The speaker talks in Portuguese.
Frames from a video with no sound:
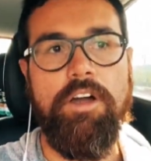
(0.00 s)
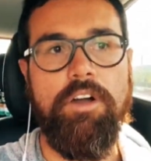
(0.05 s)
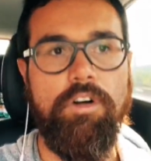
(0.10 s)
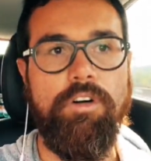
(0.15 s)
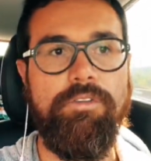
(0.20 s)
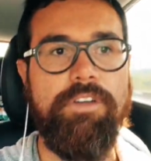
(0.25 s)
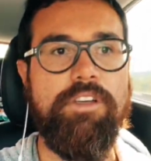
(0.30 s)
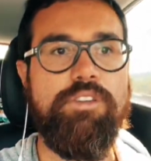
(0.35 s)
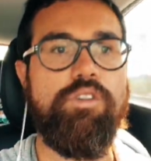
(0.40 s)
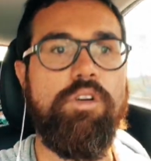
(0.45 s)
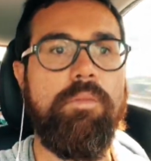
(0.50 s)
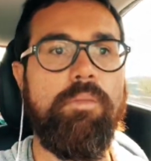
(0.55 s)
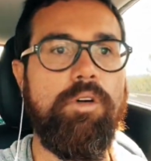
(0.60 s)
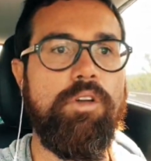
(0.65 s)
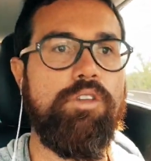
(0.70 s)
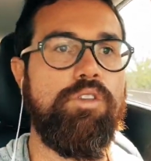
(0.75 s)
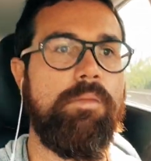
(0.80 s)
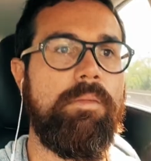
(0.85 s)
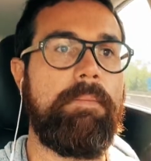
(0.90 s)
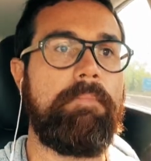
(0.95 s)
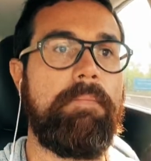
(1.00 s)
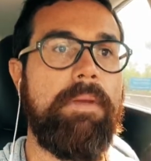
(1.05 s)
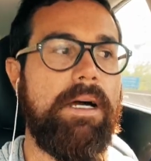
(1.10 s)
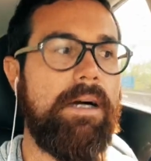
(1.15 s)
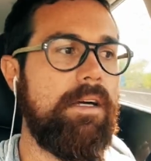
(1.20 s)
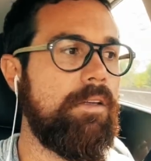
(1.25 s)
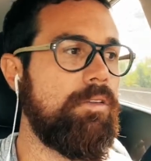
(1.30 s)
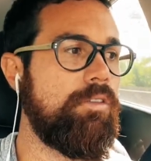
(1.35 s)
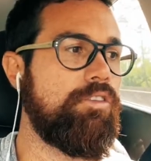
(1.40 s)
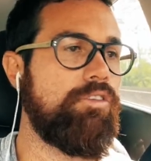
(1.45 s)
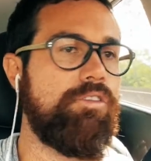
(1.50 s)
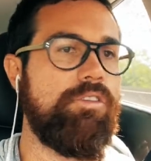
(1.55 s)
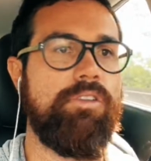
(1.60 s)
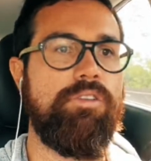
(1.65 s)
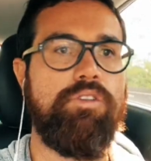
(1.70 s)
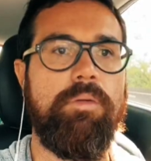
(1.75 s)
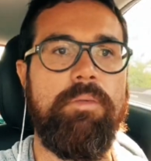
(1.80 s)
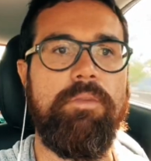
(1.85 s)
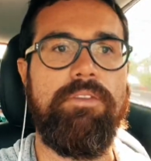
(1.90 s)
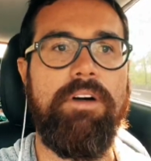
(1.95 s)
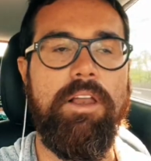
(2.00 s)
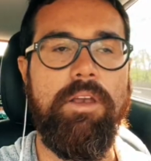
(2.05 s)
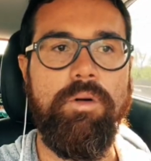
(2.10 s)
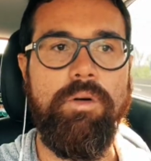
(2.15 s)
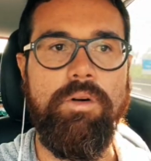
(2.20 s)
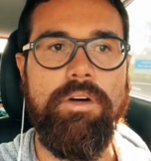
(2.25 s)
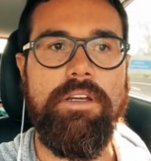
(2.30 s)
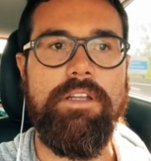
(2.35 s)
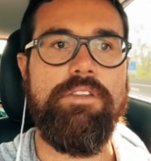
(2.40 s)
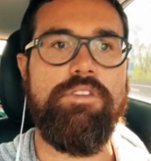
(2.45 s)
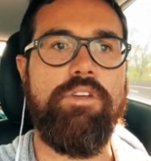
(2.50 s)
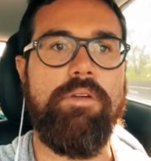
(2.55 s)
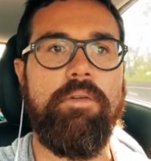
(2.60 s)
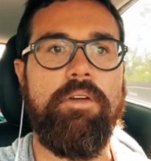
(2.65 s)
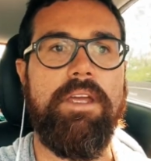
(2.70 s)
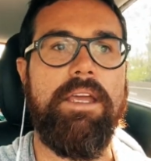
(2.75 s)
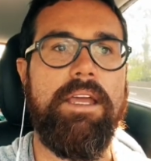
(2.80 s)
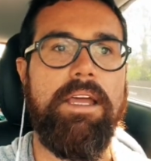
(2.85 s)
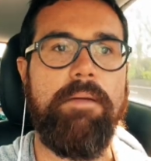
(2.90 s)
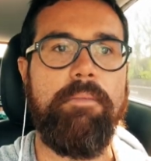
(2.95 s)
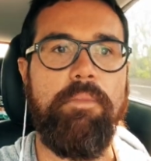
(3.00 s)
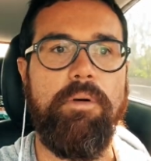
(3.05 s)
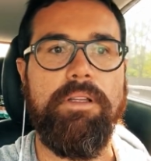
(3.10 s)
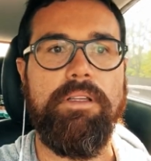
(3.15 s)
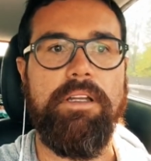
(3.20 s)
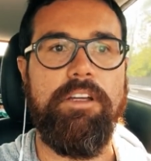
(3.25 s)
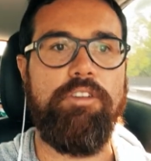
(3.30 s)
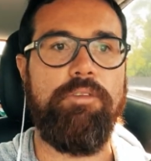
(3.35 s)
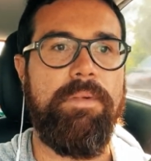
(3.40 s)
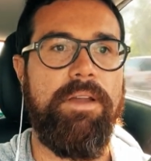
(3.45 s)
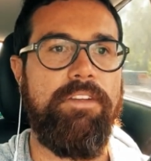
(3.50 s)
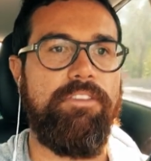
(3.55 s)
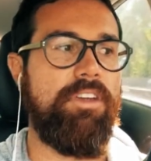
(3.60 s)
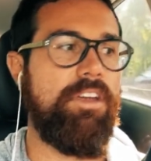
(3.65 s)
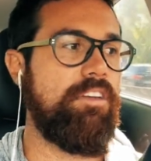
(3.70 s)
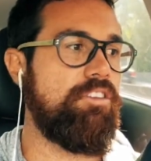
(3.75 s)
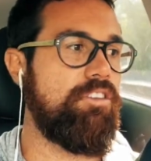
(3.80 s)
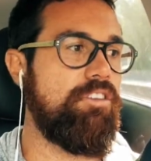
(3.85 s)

conversou muito sobre planos, sobre valores, sobre o que era importante para a gente.